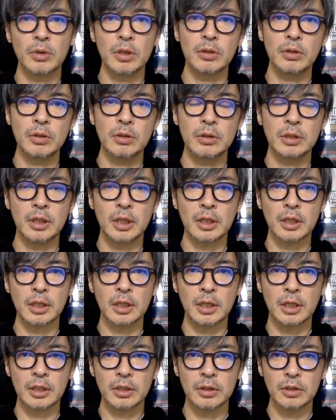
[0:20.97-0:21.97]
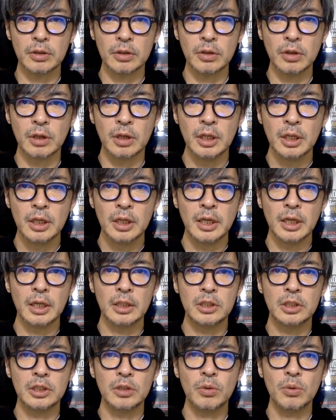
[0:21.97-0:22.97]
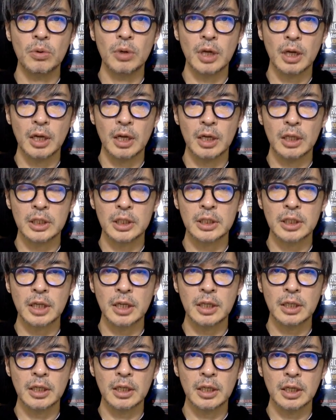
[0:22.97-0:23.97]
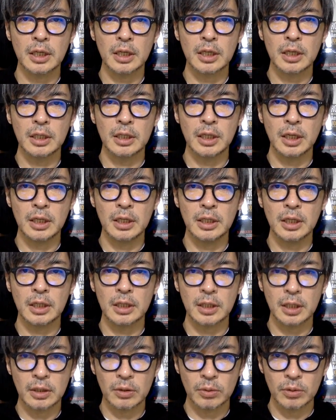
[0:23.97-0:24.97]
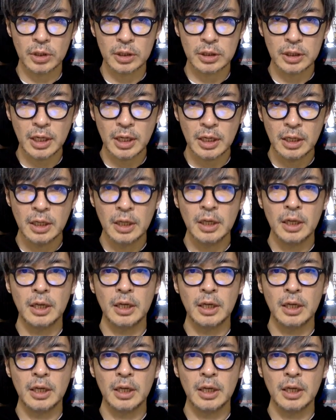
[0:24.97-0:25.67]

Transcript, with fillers: これはどういうふうになってきたかというと、えー、自動化、資産化が簡単になったということですね。